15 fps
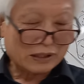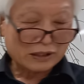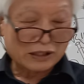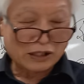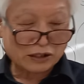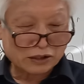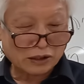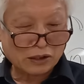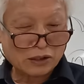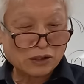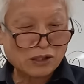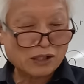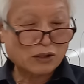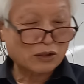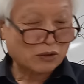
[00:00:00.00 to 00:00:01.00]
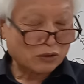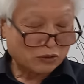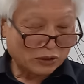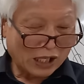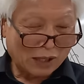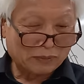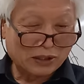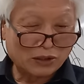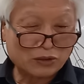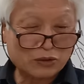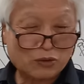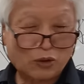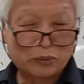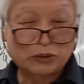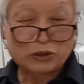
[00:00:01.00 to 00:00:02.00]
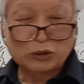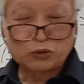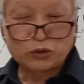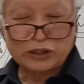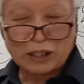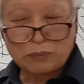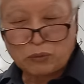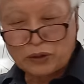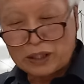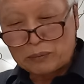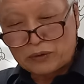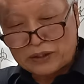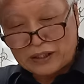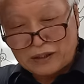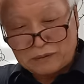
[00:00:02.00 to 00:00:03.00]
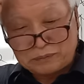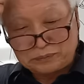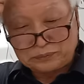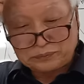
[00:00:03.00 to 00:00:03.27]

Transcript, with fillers: 그래서 그 다음에 주자의 본의 한번 볼게요.